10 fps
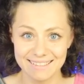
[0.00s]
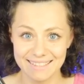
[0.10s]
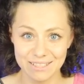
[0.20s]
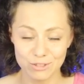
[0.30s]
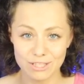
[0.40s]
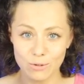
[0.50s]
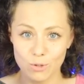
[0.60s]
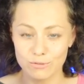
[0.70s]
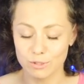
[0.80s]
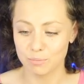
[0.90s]
не вот
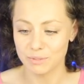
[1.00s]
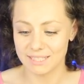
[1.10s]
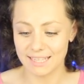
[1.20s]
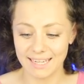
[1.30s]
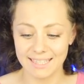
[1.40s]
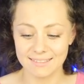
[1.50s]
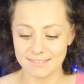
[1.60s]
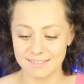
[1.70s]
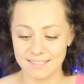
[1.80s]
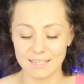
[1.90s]
такой вот пистолет,
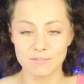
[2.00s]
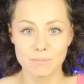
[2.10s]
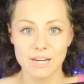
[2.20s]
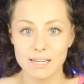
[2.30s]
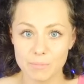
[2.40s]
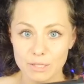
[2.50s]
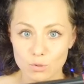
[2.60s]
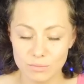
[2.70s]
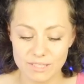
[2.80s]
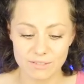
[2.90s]
как вы могли
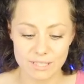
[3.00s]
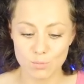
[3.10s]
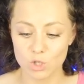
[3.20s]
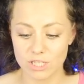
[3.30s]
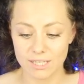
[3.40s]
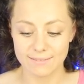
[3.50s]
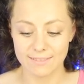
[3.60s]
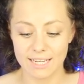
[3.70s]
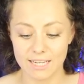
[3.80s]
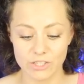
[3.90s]
подумать, возможно,
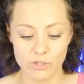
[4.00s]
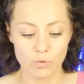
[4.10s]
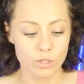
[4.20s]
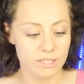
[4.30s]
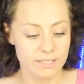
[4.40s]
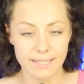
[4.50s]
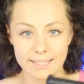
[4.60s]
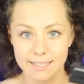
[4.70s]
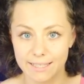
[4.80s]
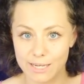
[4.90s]
для животных,
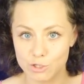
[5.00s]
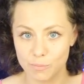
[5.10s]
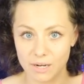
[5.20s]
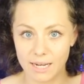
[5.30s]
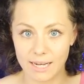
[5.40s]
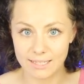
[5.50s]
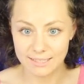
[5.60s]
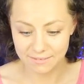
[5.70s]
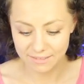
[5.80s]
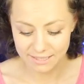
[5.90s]
таких я еще пока
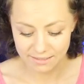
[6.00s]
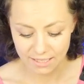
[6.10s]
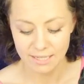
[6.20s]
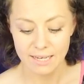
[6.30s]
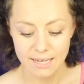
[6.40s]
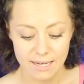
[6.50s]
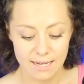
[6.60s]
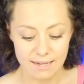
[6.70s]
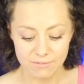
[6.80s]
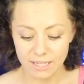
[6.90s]
не видела.
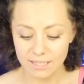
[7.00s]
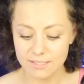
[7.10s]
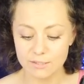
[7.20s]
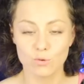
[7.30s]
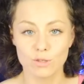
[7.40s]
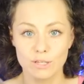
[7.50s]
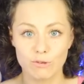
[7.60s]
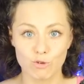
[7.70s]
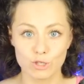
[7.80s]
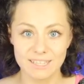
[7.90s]
А выглядит он
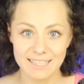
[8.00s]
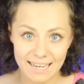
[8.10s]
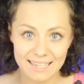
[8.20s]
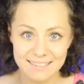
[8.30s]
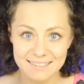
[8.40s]
вот так.